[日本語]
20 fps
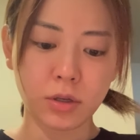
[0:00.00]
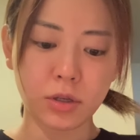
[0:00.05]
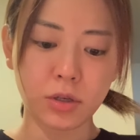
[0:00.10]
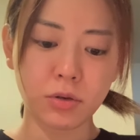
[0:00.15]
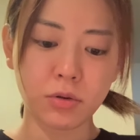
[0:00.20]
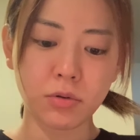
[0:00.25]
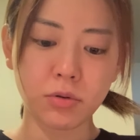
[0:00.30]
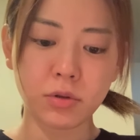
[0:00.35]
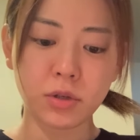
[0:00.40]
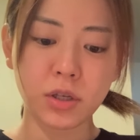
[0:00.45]
す
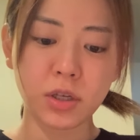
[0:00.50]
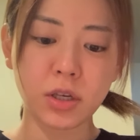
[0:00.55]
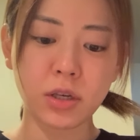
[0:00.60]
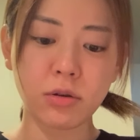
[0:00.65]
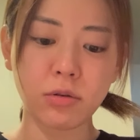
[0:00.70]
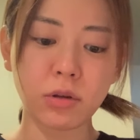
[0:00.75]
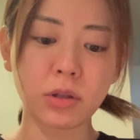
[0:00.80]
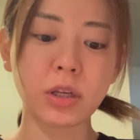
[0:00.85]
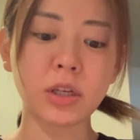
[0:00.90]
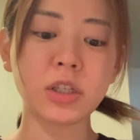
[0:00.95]
正直
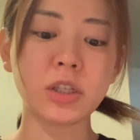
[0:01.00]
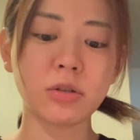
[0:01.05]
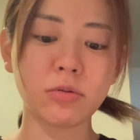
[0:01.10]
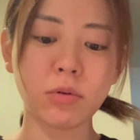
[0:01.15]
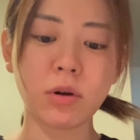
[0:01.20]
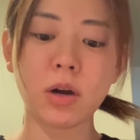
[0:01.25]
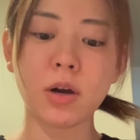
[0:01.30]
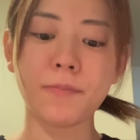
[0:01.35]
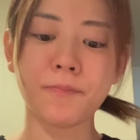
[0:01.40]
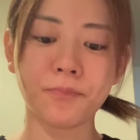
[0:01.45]
私
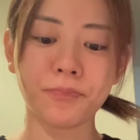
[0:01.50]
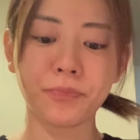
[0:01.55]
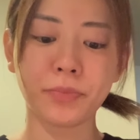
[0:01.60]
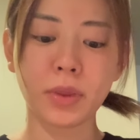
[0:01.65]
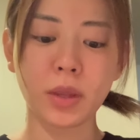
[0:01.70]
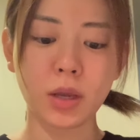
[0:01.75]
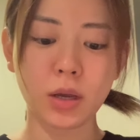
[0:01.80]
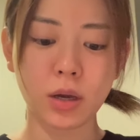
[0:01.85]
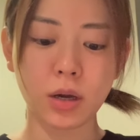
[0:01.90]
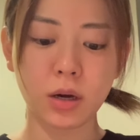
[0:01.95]
は
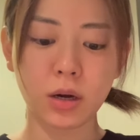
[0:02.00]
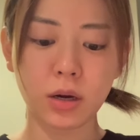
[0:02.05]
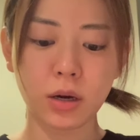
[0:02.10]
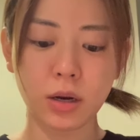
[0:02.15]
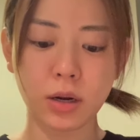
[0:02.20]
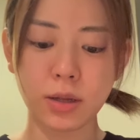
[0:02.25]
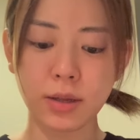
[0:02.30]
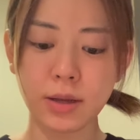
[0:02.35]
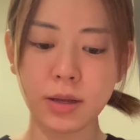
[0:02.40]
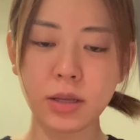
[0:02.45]

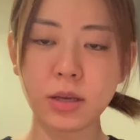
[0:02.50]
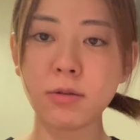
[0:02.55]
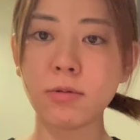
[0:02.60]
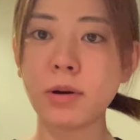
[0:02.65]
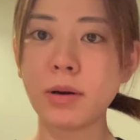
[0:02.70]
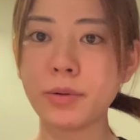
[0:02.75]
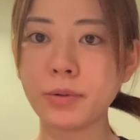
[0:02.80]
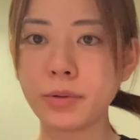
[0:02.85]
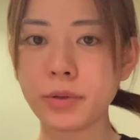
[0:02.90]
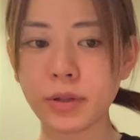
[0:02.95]
体に
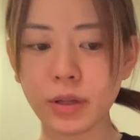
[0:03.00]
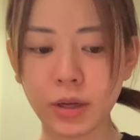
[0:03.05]
悪い